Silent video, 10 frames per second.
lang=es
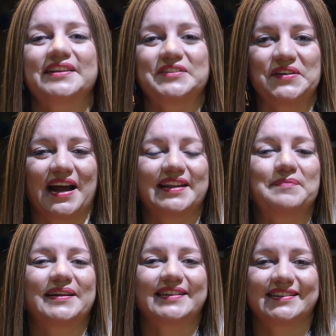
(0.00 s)
Nacional de
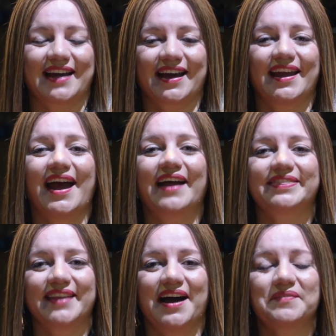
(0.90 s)
Aprendizaje
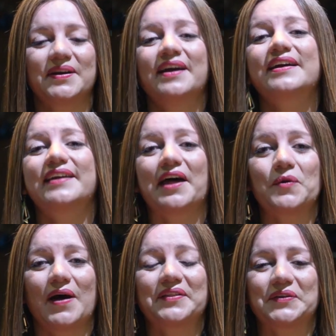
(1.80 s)
ANDAP,
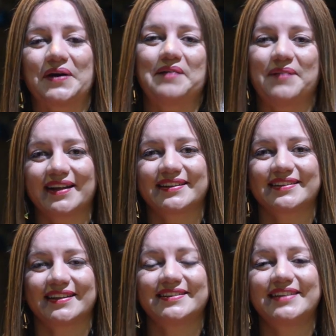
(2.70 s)
graduando a más de
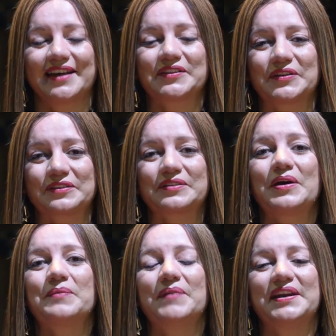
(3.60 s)
600
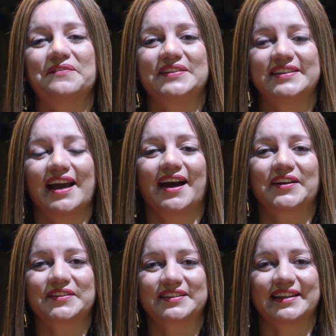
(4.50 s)

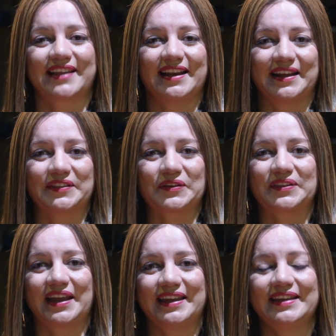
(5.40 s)
beneficiarios de de talento
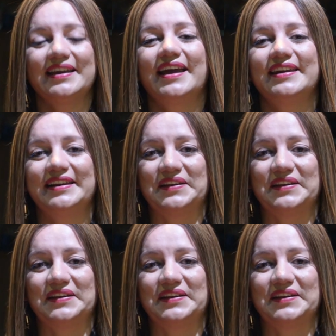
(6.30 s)
TI en el